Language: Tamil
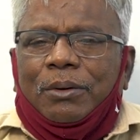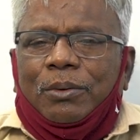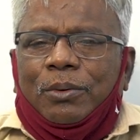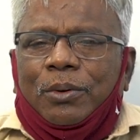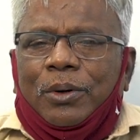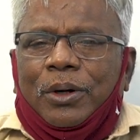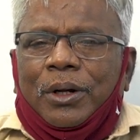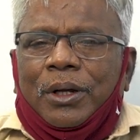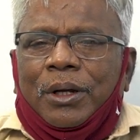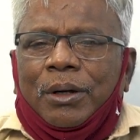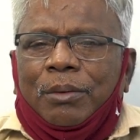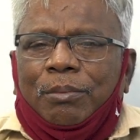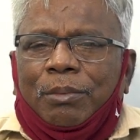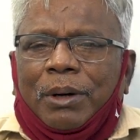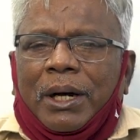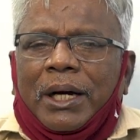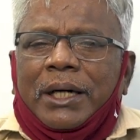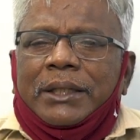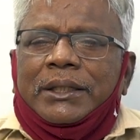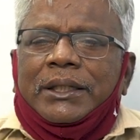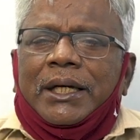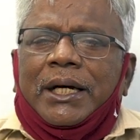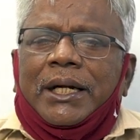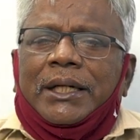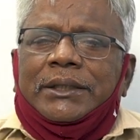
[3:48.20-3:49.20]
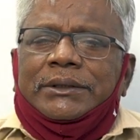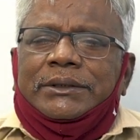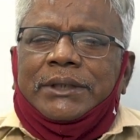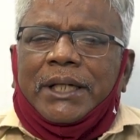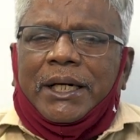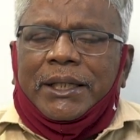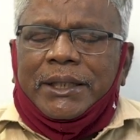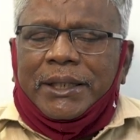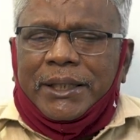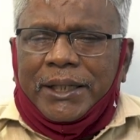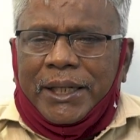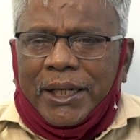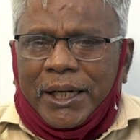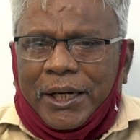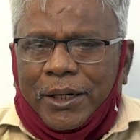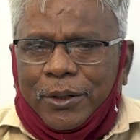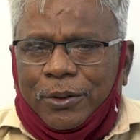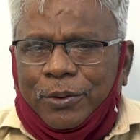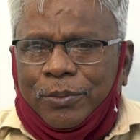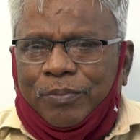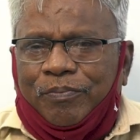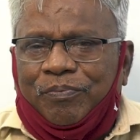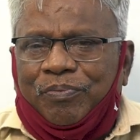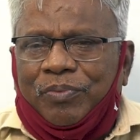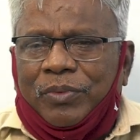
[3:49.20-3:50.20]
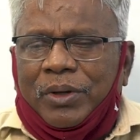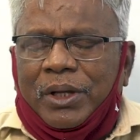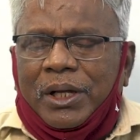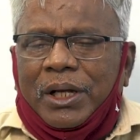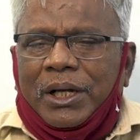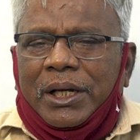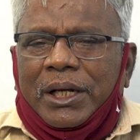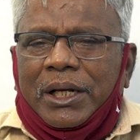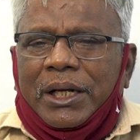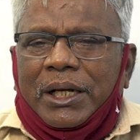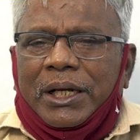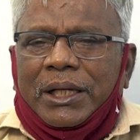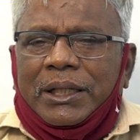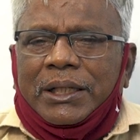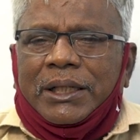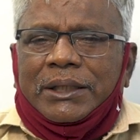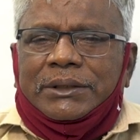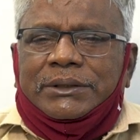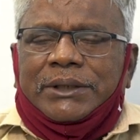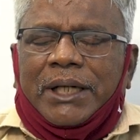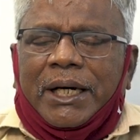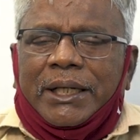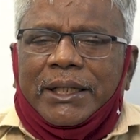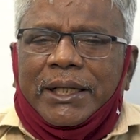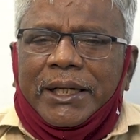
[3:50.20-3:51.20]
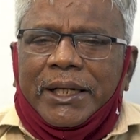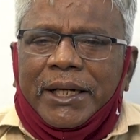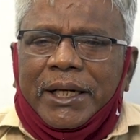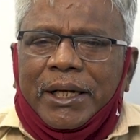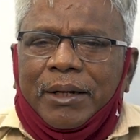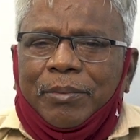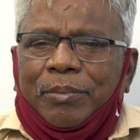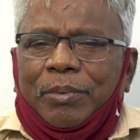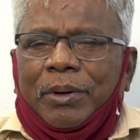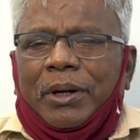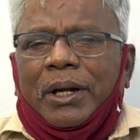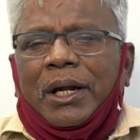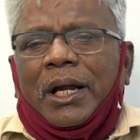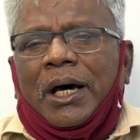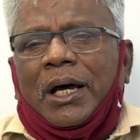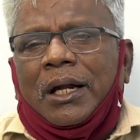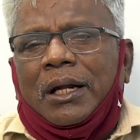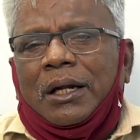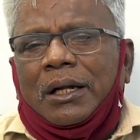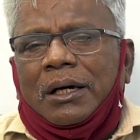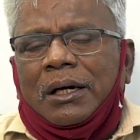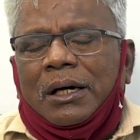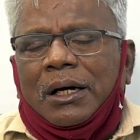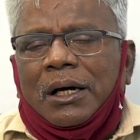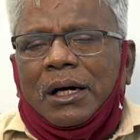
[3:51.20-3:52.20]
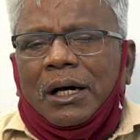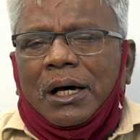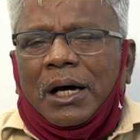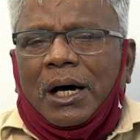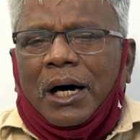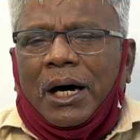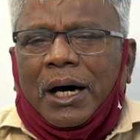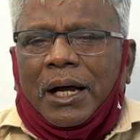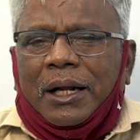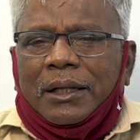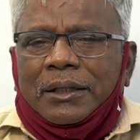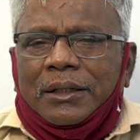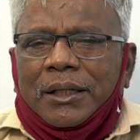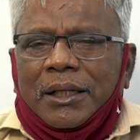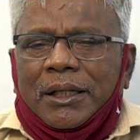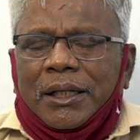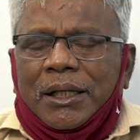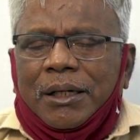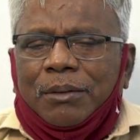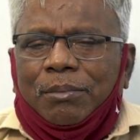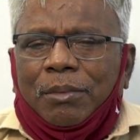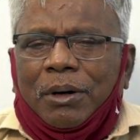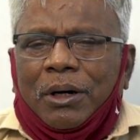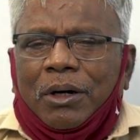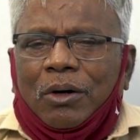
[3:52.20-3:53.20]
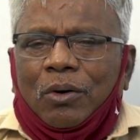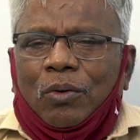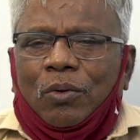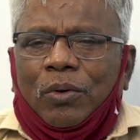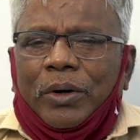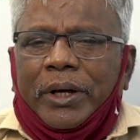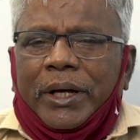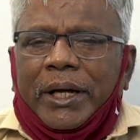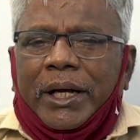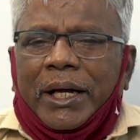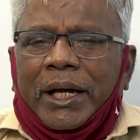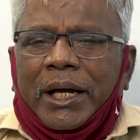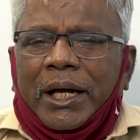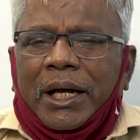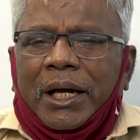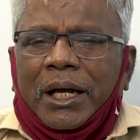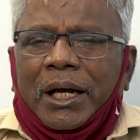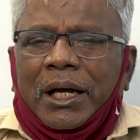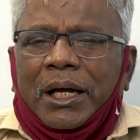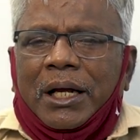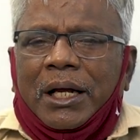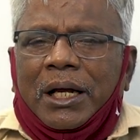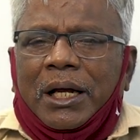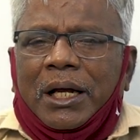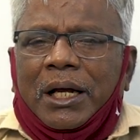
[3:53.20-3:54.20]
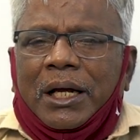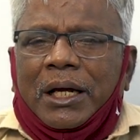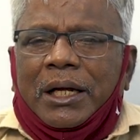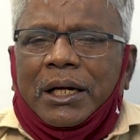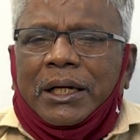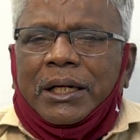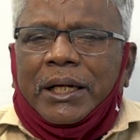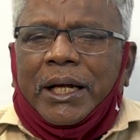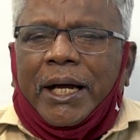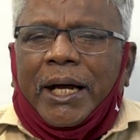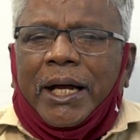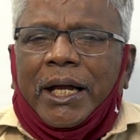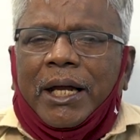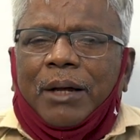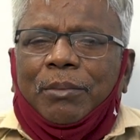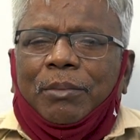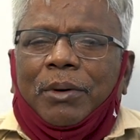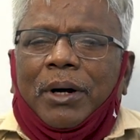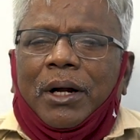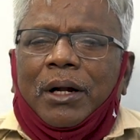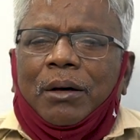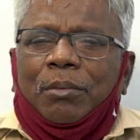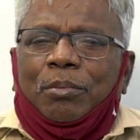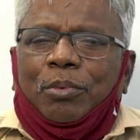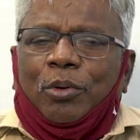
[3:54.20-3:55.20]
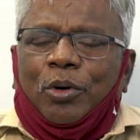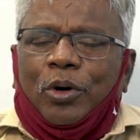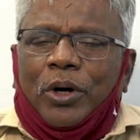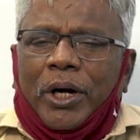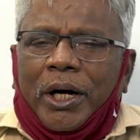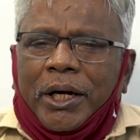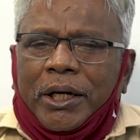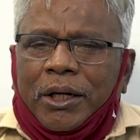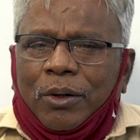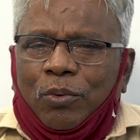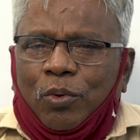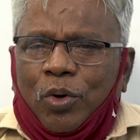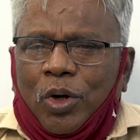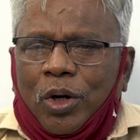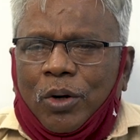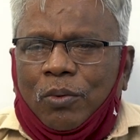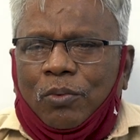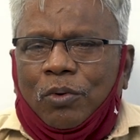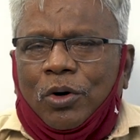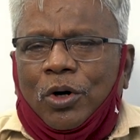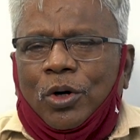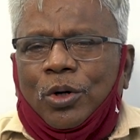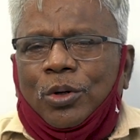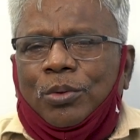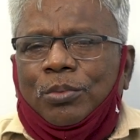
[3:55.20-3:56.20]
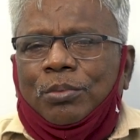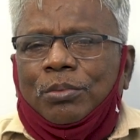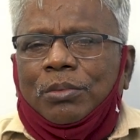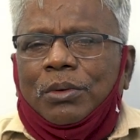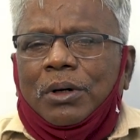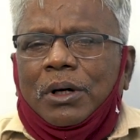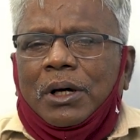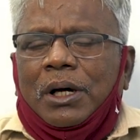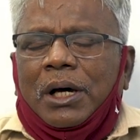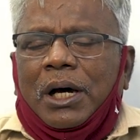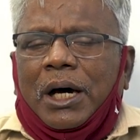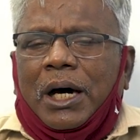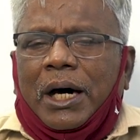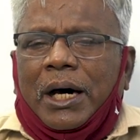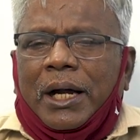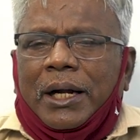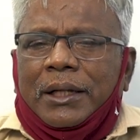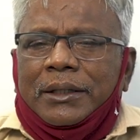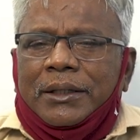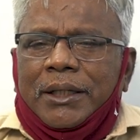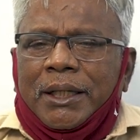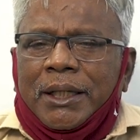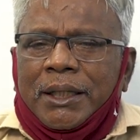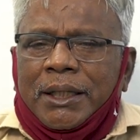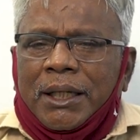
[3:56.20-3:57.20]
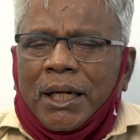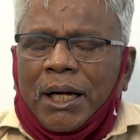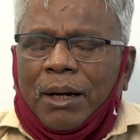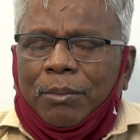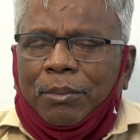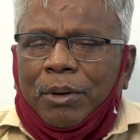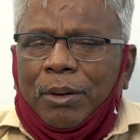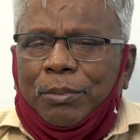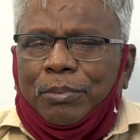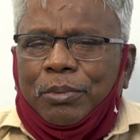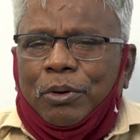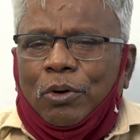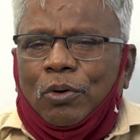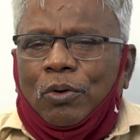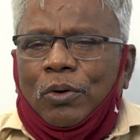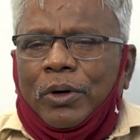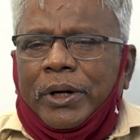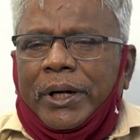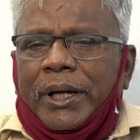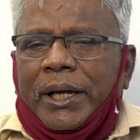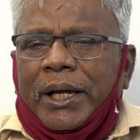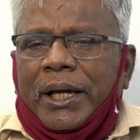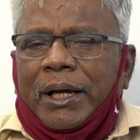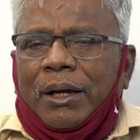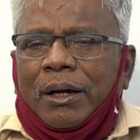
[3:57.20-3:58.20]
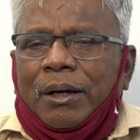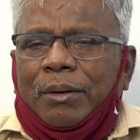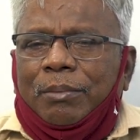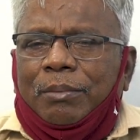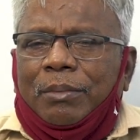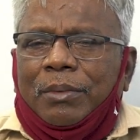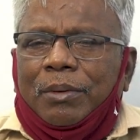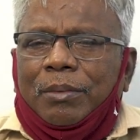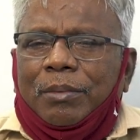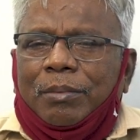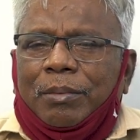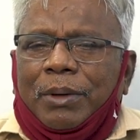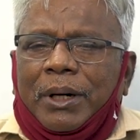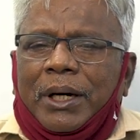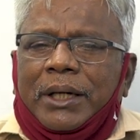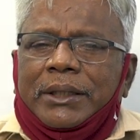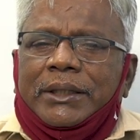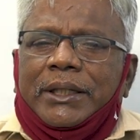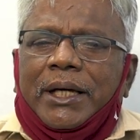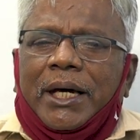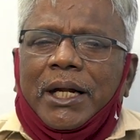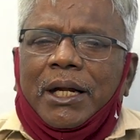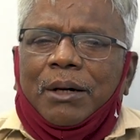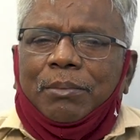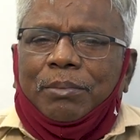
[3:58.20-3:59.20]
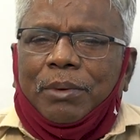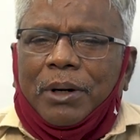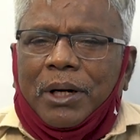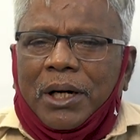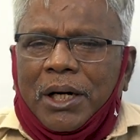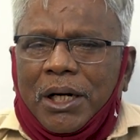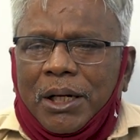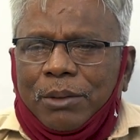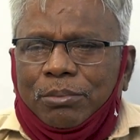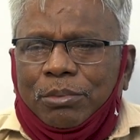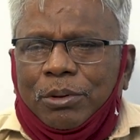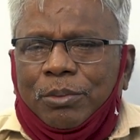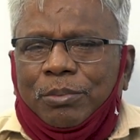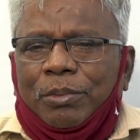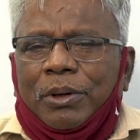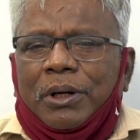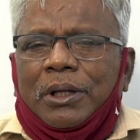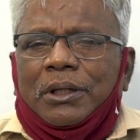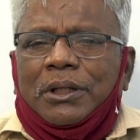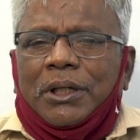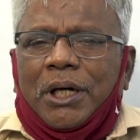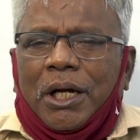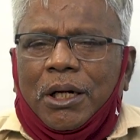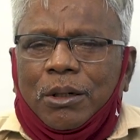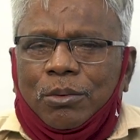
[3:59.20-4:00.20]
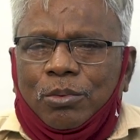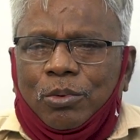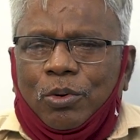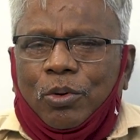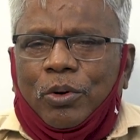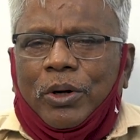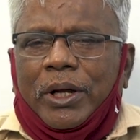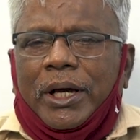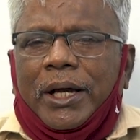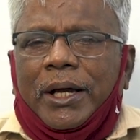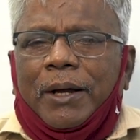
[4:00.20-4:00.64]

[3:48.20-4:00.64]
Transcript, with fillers: ஒரு மகத்தான சாதனையாகும் இந்த சாதனைக்கு பின்னால் அருந்ததியர் மக்களுடைய நியாயமான போராட்ட உணர்வுகளும் அருந்ததர் அமைப்புகளுடைய மகத்தான பங்களிப்பும் இருந்தாலும் கூட